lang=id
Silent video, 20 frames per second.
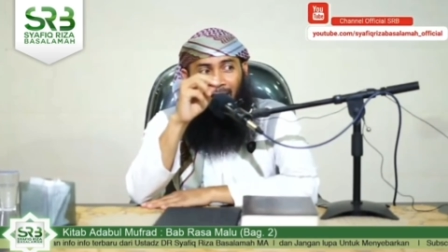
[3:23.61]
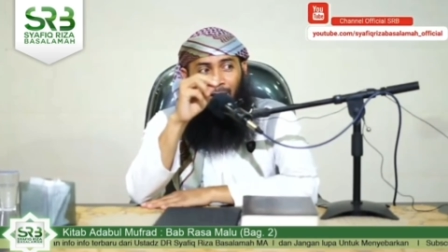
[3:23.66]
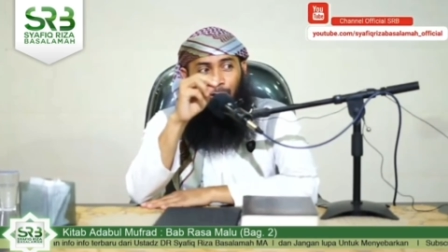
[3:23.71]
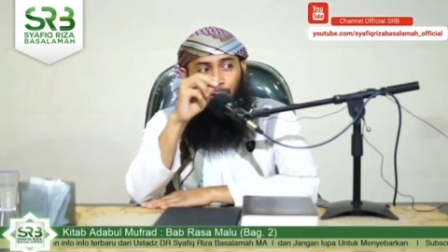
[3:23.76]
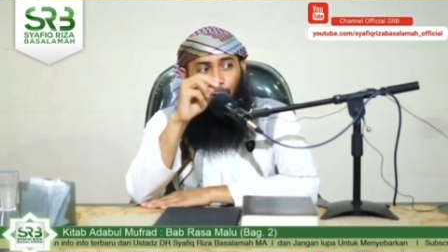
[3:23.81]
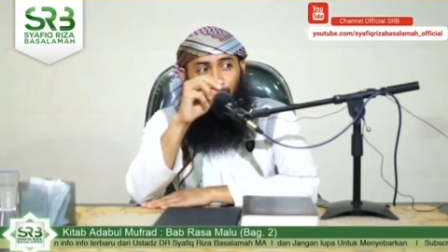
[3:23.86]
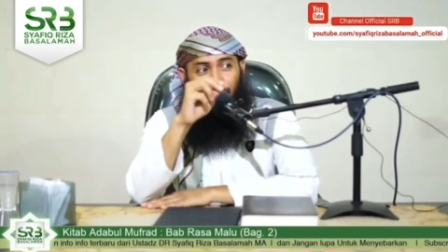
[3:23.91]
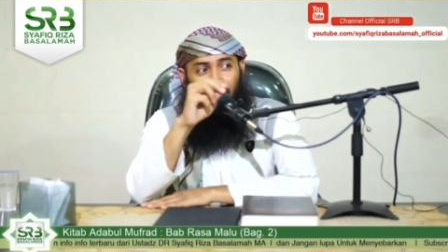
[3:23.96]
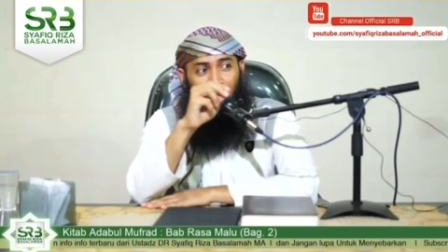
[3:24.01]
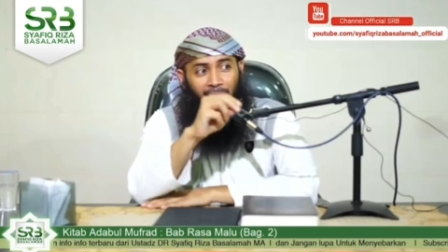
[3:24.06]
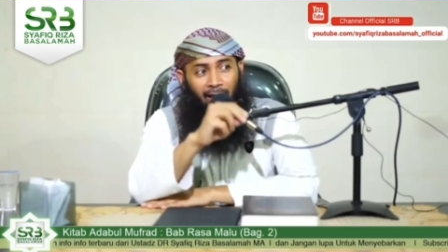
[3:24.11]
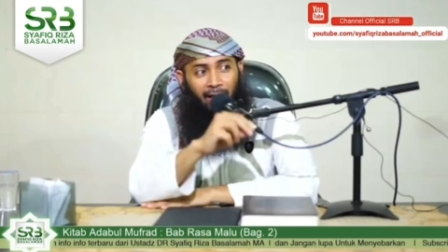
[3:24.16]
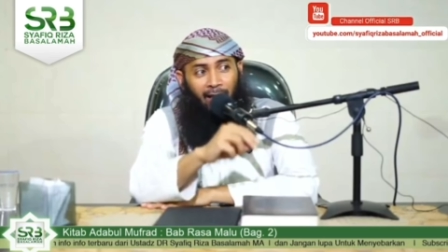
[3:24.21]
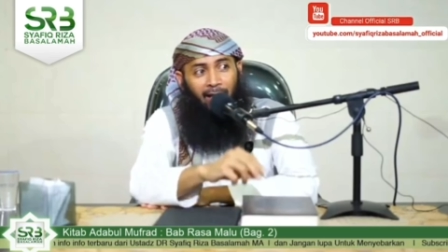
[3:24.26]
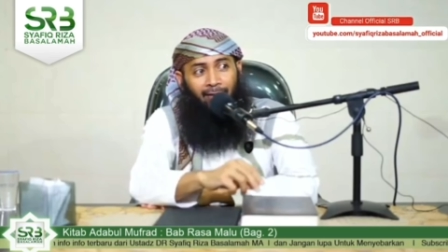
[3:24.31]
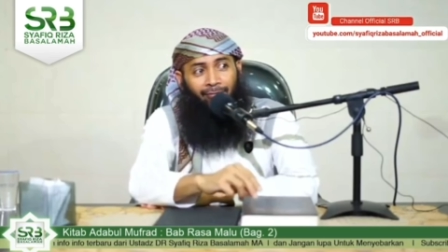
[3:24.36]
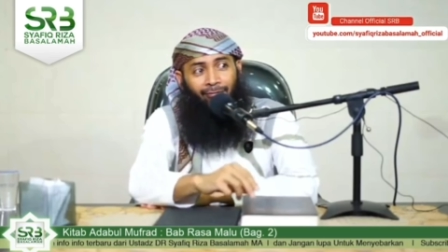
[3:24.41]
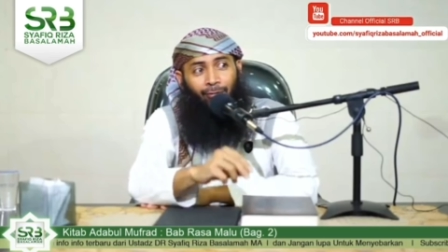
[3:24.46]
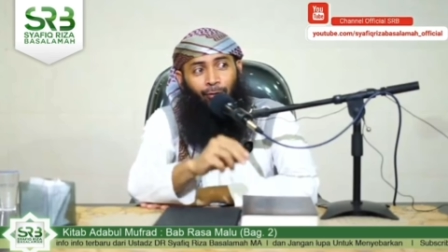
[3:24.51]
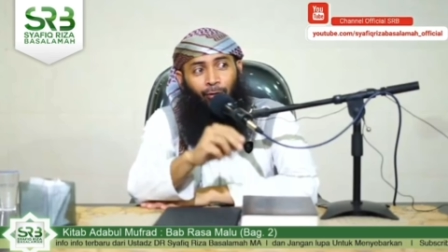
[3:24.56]
antum
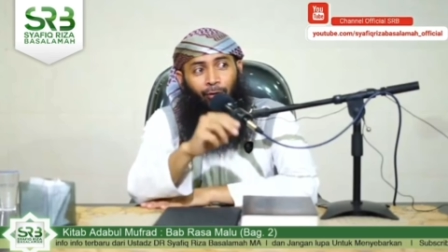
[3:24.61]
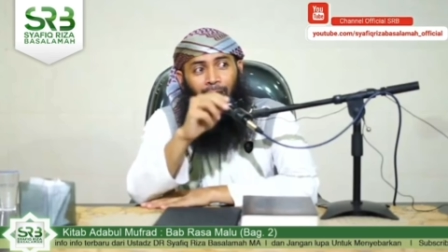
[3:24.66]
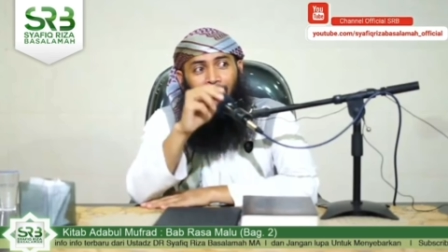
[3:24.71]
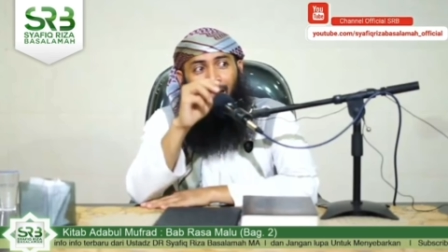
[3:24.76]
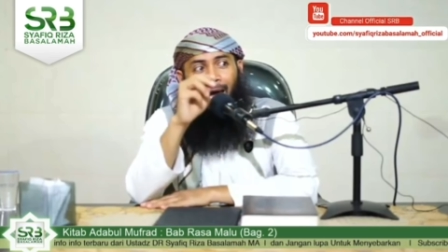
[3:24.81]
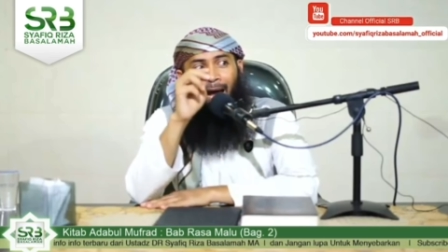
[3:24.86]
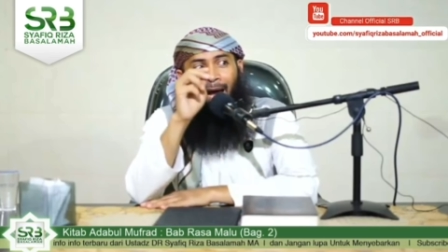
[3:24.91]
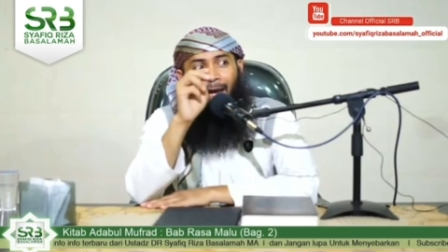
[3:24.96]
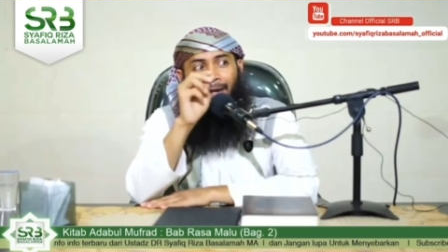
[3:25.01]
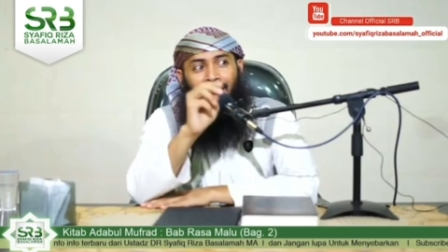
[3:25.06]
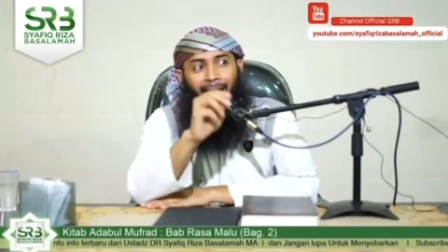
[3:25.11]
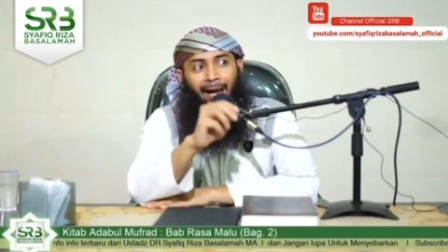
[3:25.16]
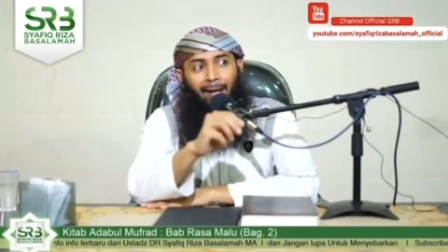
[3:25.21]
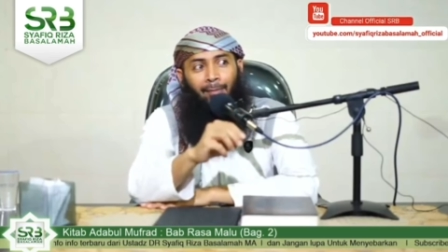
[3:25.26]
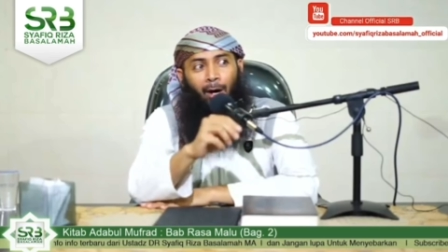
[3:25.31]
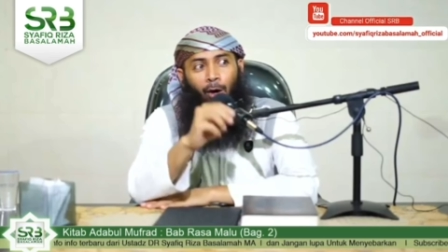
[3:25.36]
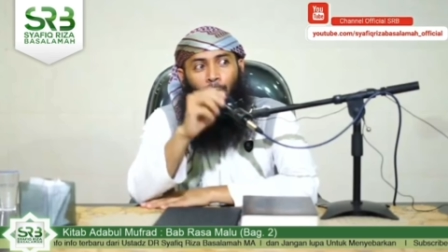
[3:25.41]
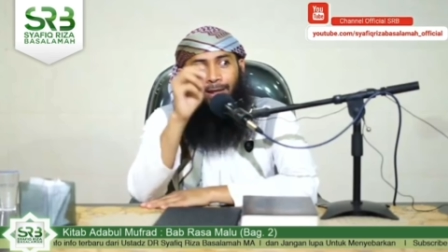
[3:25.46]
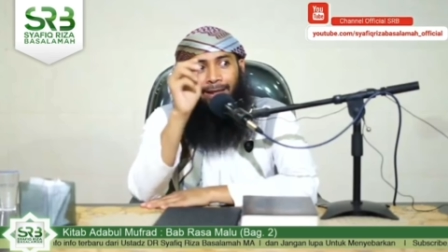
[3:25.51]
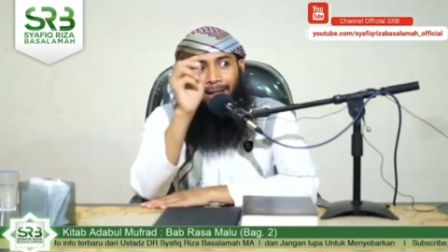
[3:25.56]
dengar fulana
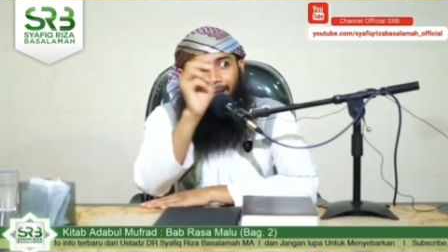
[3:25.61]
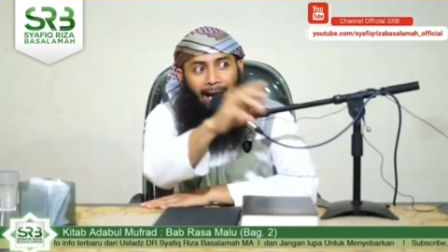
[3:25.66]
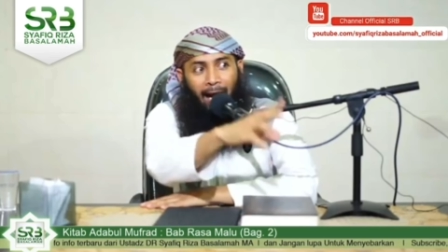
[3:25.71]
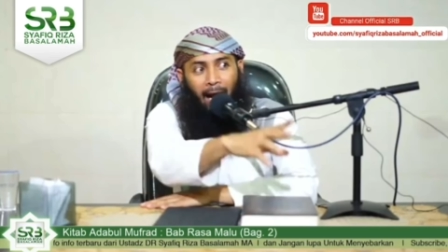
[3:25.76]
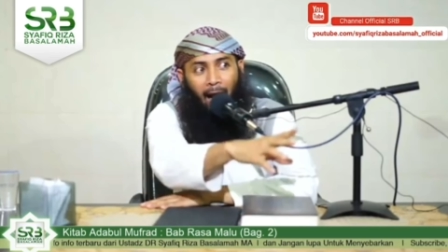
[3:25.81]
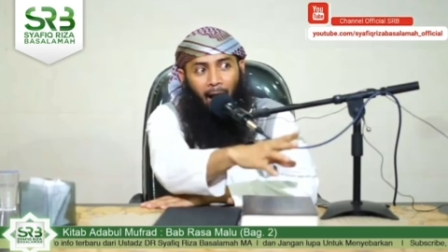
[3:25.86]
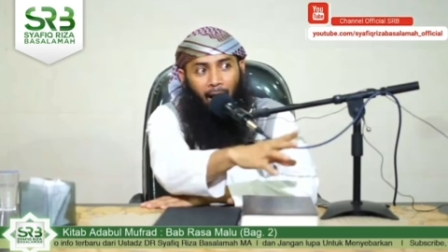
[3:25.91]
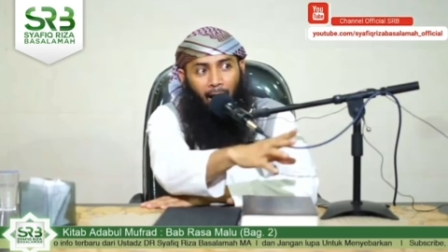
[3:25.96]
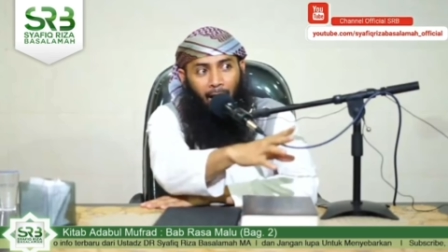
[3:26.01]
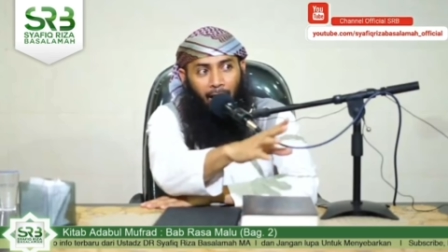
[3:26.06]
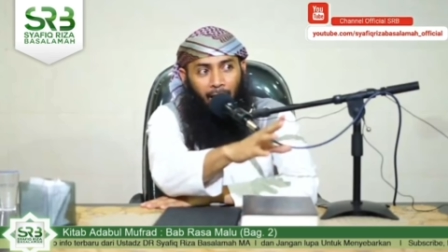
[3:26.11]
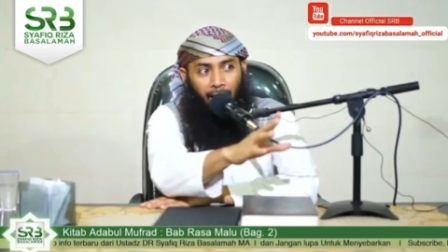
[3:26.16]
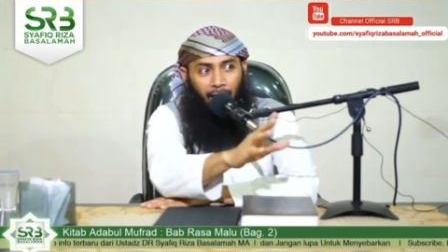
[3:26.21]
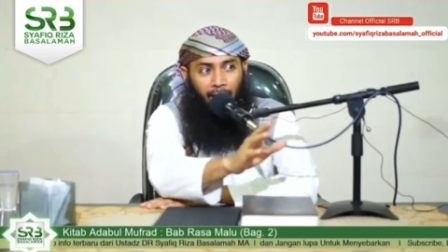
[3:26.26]
mau nikah